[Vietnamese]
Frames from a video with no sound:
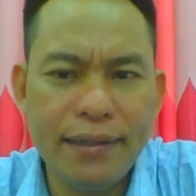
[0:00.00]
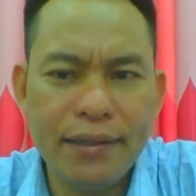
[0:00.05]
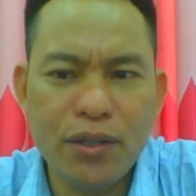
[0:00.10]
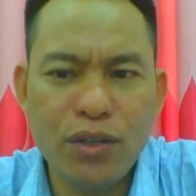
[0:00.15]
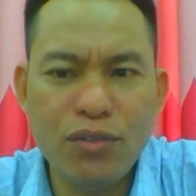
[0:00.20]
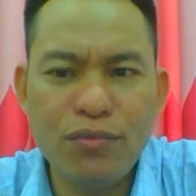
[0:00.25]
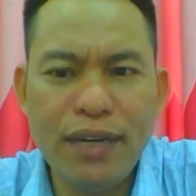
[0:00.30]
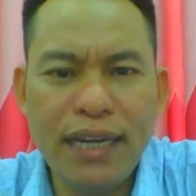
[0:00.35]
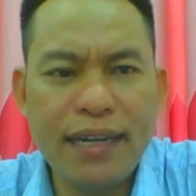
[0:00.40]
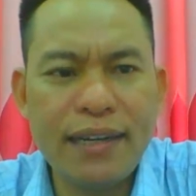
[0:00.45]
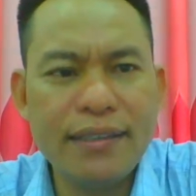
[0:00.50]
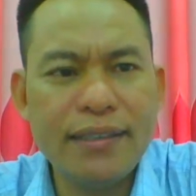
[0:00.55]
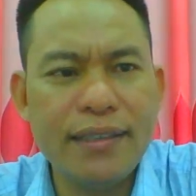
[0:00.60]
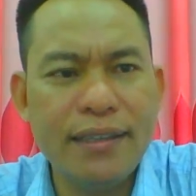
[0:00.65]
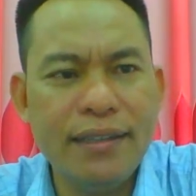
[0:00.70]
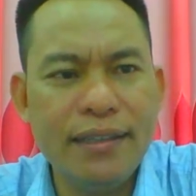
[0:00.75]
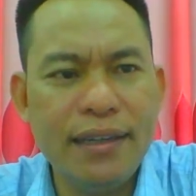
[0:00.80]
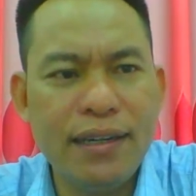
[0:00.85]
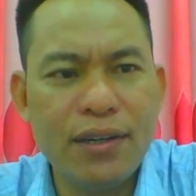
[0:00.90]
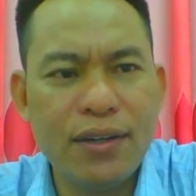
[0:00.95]
con ven có
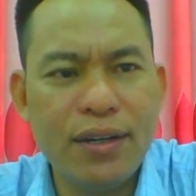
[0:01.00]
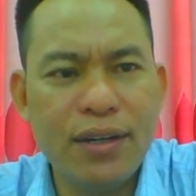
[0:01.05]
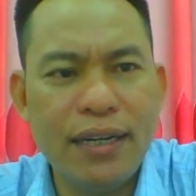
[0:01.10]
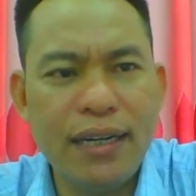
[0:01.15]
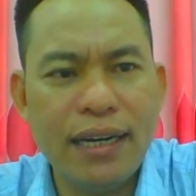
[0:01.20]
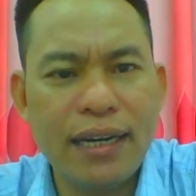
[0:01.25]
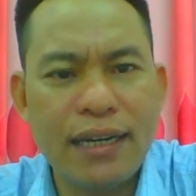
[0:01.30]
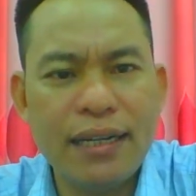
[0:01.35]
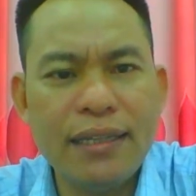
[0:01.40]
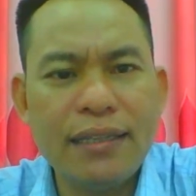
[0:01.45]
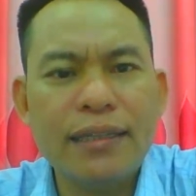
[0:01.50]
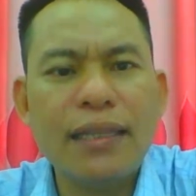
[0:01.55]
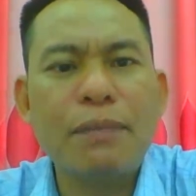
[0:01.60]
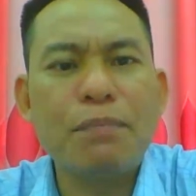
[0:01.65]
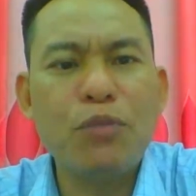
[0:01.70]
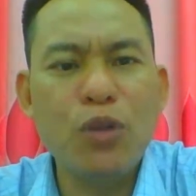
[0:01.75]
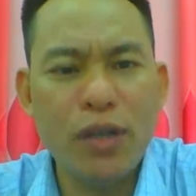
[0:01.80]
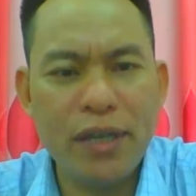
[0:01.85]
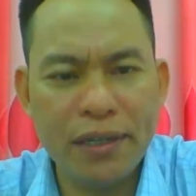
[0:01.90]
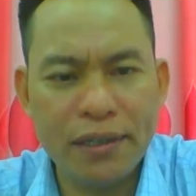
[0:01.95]
sự là gọi là cái
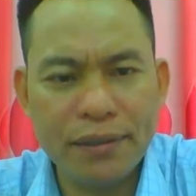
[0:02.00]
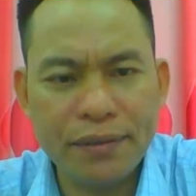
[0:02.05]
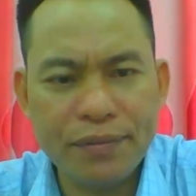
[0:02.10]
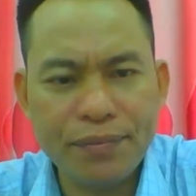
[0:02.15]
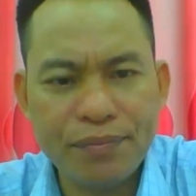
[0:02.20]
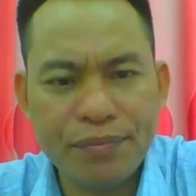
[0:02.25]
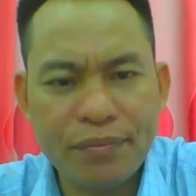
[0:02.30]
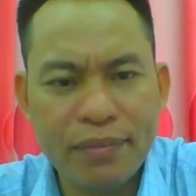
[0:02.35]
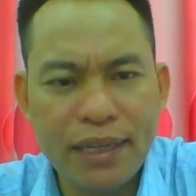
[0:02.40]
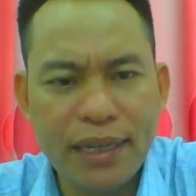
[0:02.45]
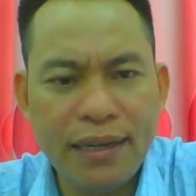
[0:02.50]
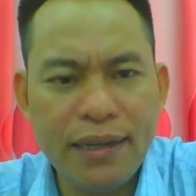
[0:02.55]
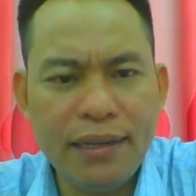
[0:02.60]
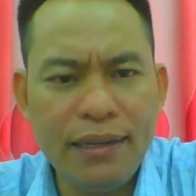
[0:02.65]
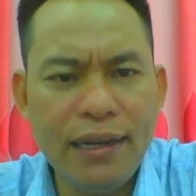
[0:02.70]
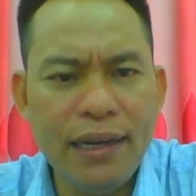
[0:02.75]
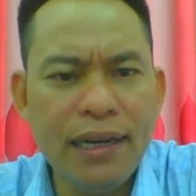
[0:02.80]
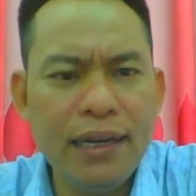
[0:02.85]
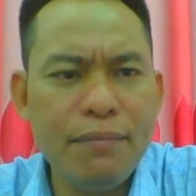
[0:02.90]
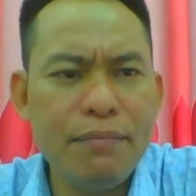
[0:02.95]
tập luyện đấy
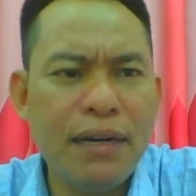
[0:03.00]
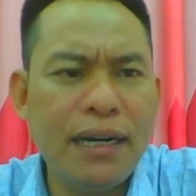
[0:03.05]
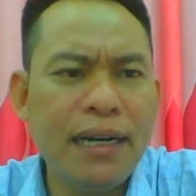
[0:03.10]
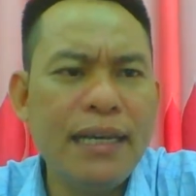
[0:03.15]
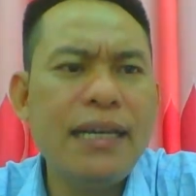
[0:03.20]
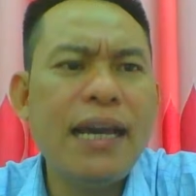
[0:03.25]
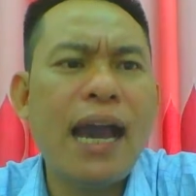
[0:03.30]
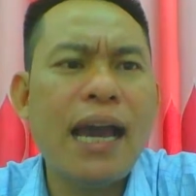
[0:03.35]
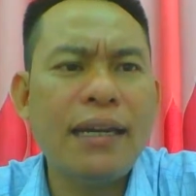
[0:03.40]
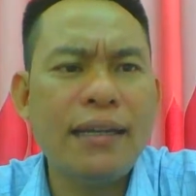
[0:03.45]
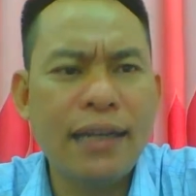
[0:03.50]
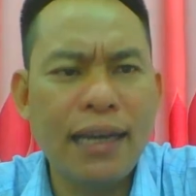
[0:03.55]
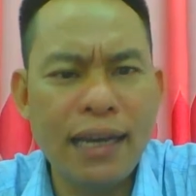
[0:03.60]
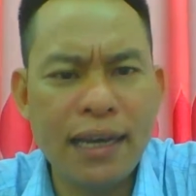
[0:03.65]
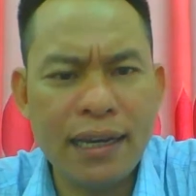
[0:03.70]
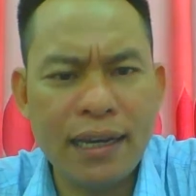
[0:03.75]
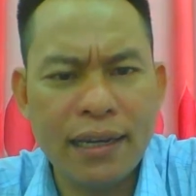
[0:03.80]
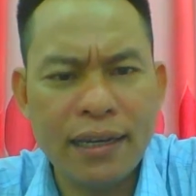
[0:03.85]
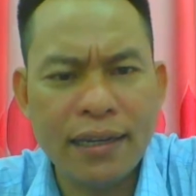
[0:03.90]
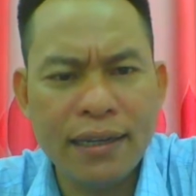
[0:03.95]
để mà đi hành
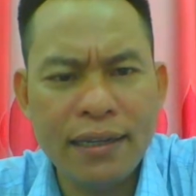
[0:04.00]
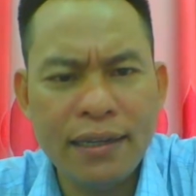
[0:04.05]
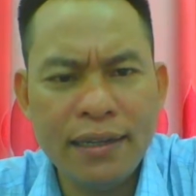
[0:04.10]
nghề